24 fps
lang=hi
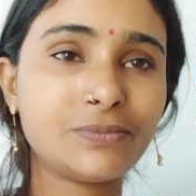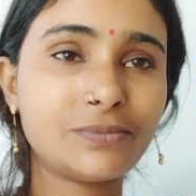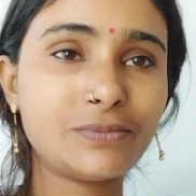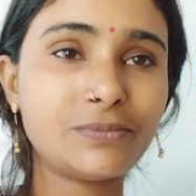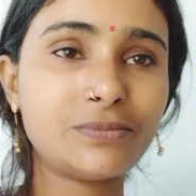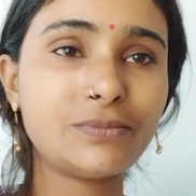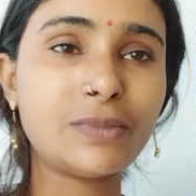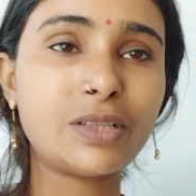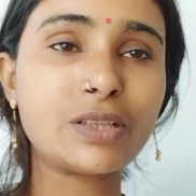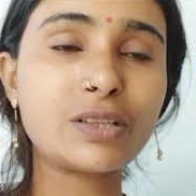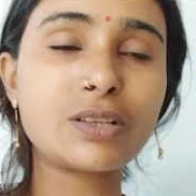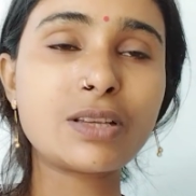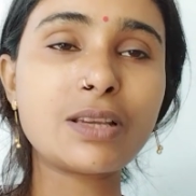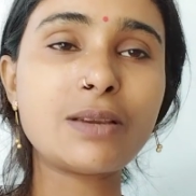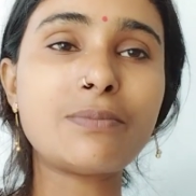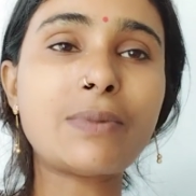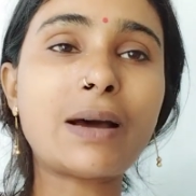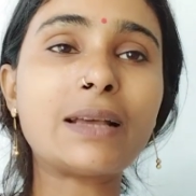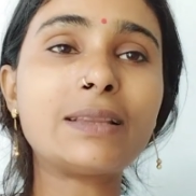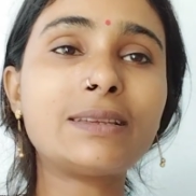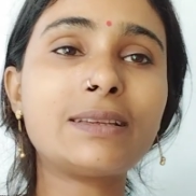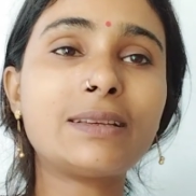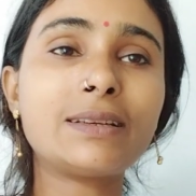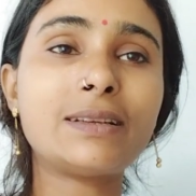मेरे से
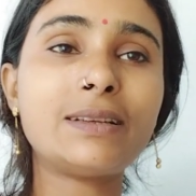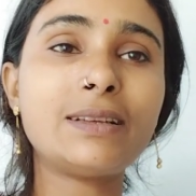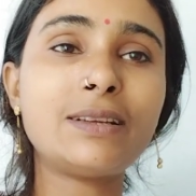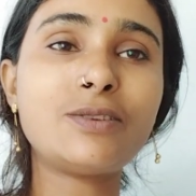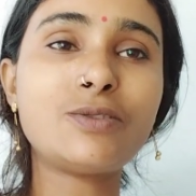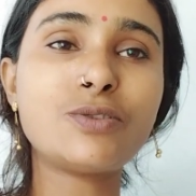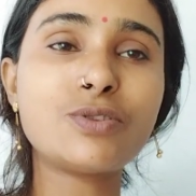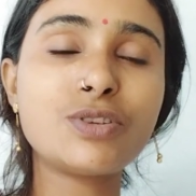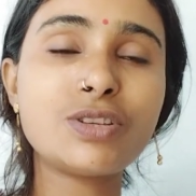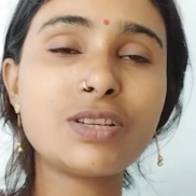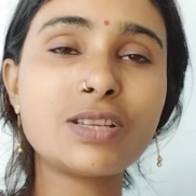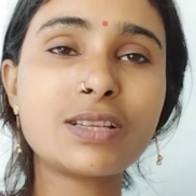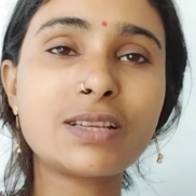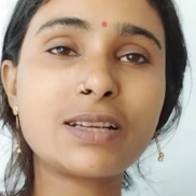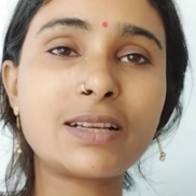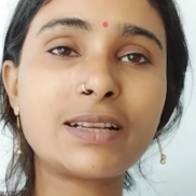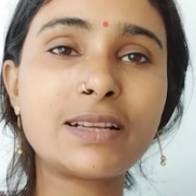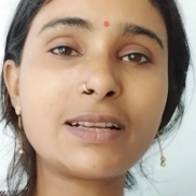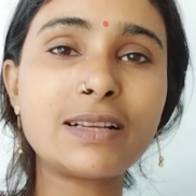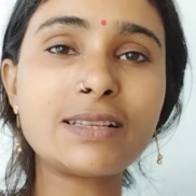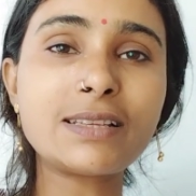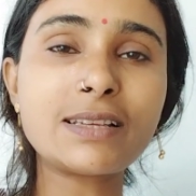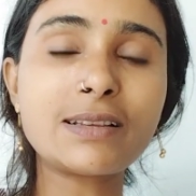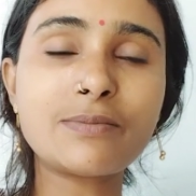बात करने की कोशिश
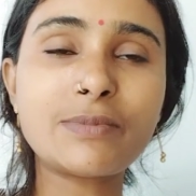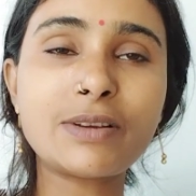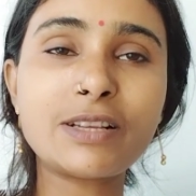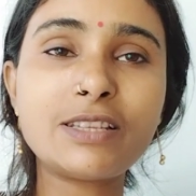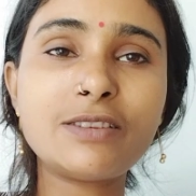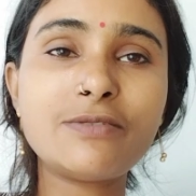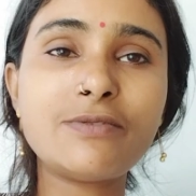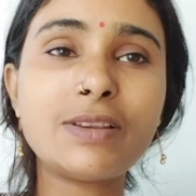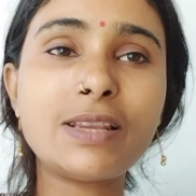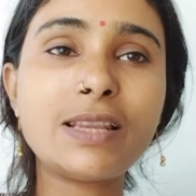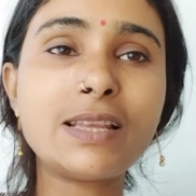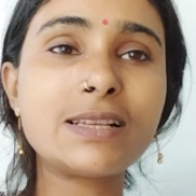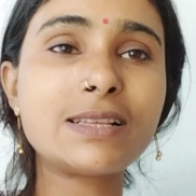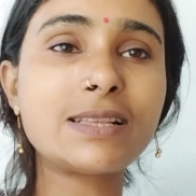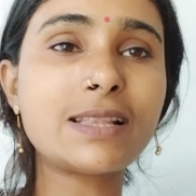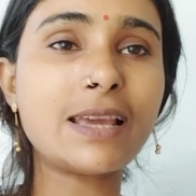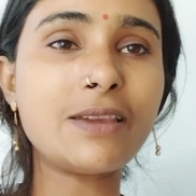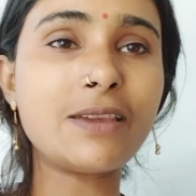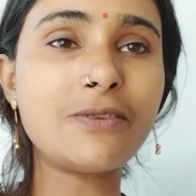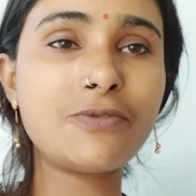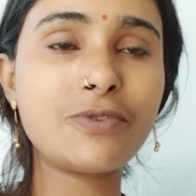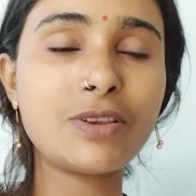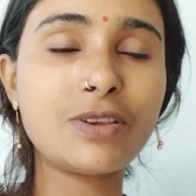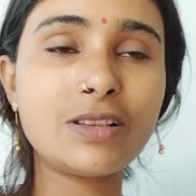करना शर्मा जी विलेज
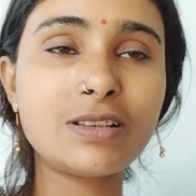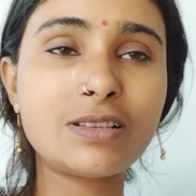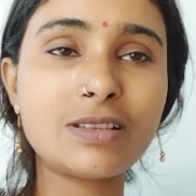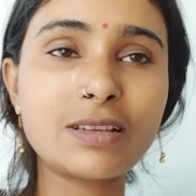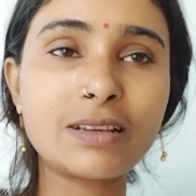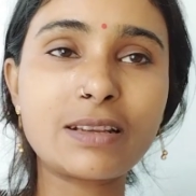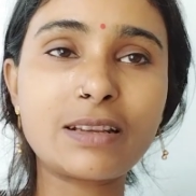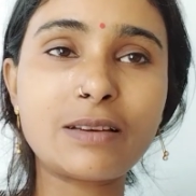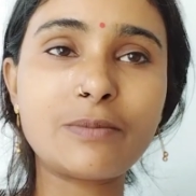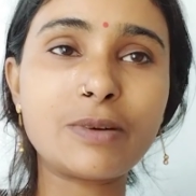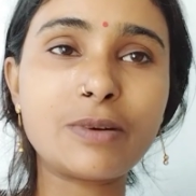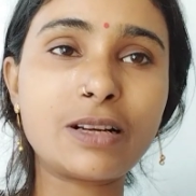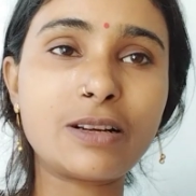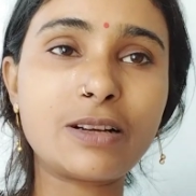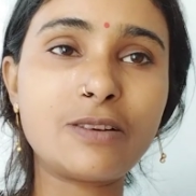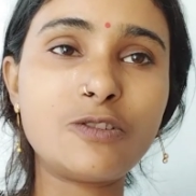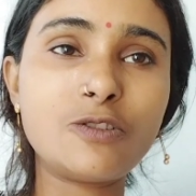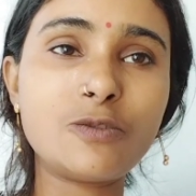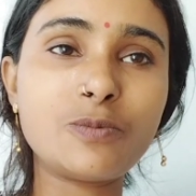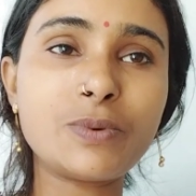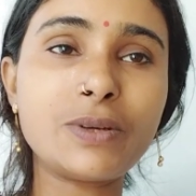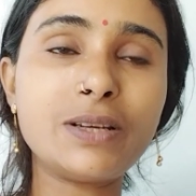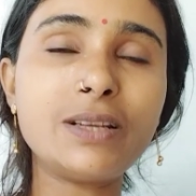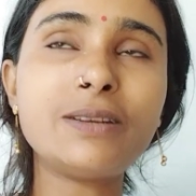लाइफ इंस्टाग्राम
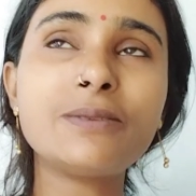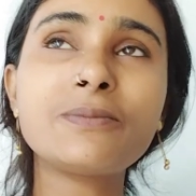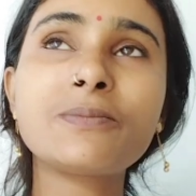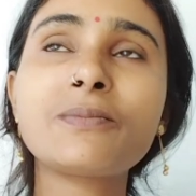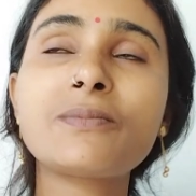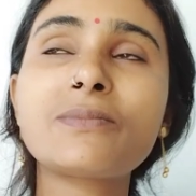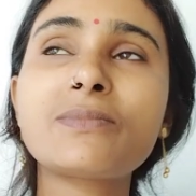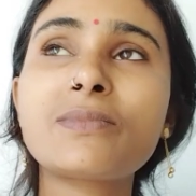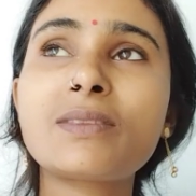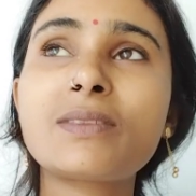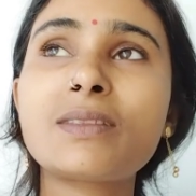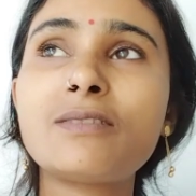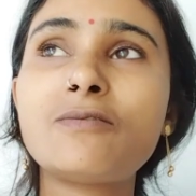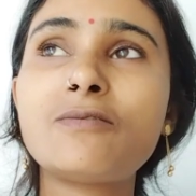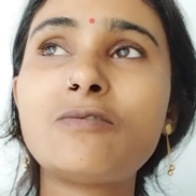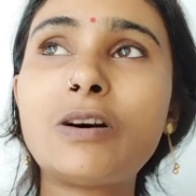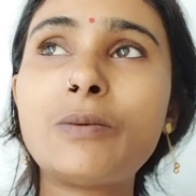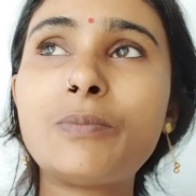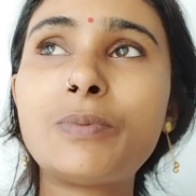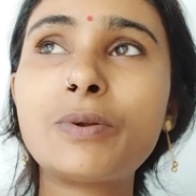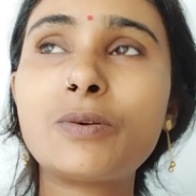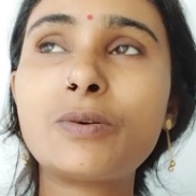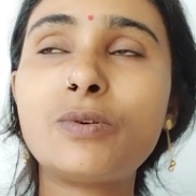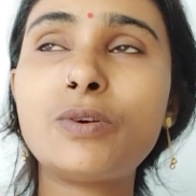अकाउंट पर
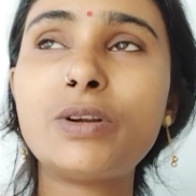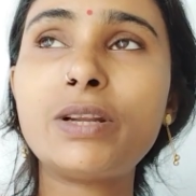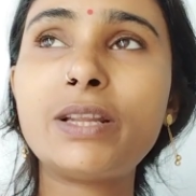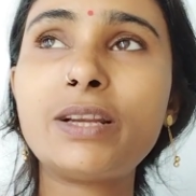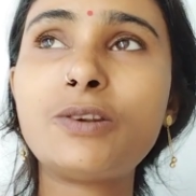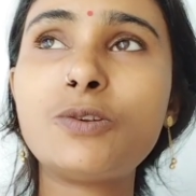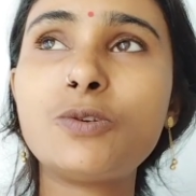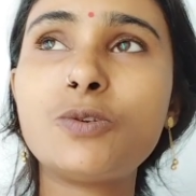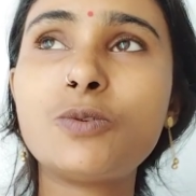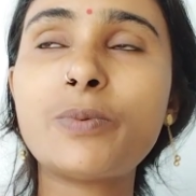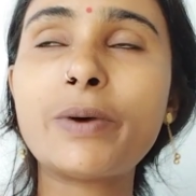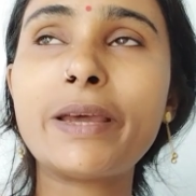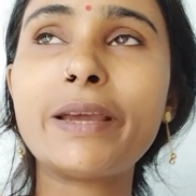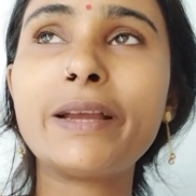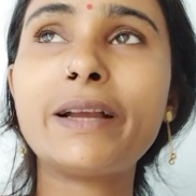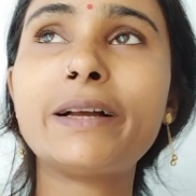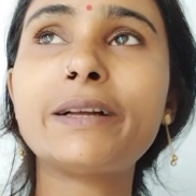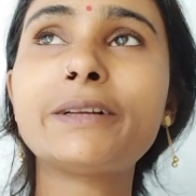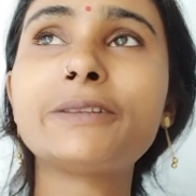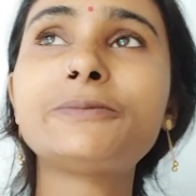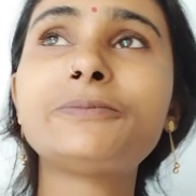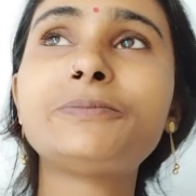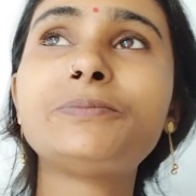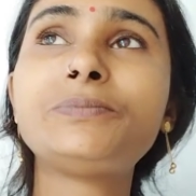वहाँ पर कॉन्टैक्ट हो
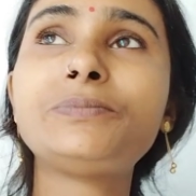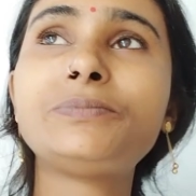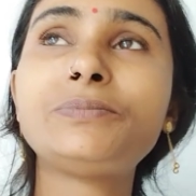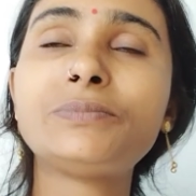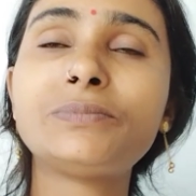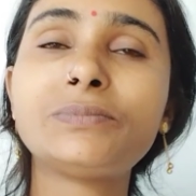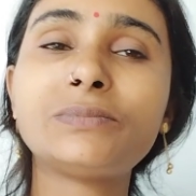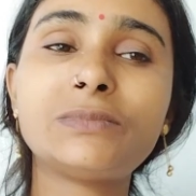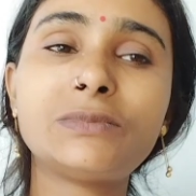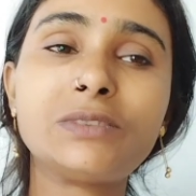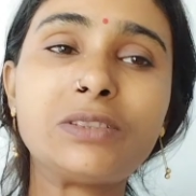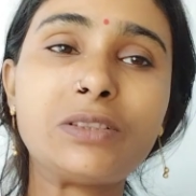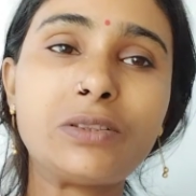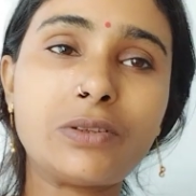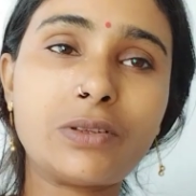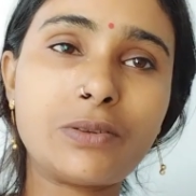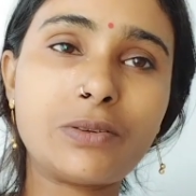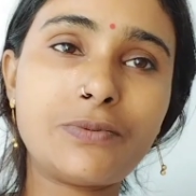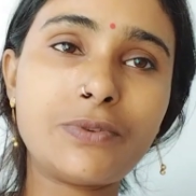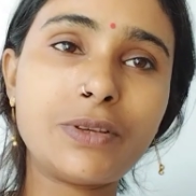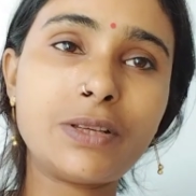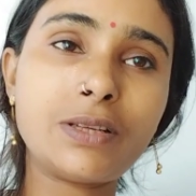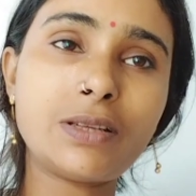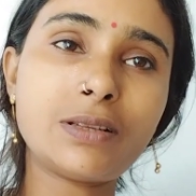पाएगा
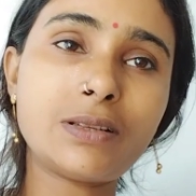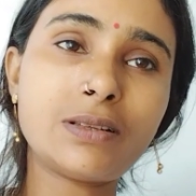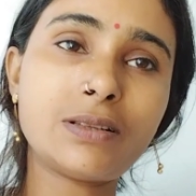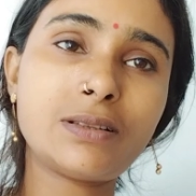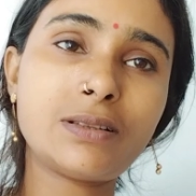और फिर